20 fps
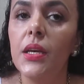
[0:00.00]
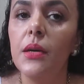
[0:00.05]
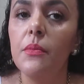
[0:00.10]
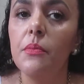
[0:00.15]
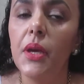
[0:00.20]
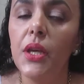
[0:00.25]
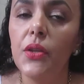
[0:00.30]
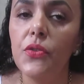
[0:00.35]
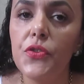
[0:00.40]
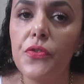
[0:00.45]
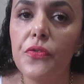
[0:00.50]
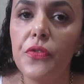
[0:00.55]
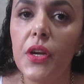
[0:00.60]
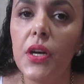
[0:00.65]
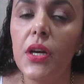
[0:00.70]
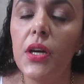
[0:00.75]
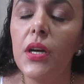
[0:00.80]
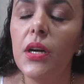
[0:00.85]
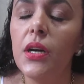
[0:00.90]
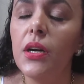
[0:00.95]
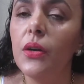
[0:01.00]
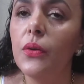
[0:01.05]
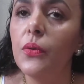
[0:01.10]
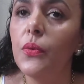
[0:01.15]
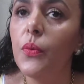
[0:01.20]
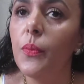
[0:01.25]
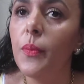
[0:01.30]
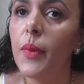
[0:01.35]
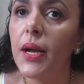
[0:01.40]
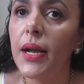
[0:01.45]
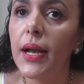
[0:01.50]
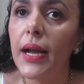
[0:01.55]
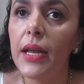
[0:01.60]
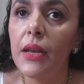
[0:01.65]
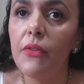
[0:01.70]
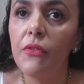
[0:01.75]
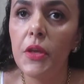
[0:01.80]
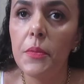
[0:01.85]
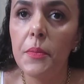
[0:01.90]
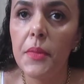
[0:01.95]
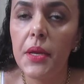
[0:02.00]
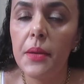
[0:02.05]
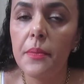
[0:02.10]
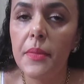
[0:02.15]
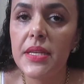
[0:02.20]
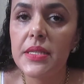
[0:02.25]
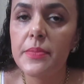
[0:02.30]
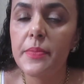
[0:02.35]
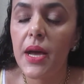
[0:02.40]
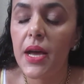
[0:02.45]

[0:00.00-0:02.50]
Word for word: peito de frango, uma carne vermelha mais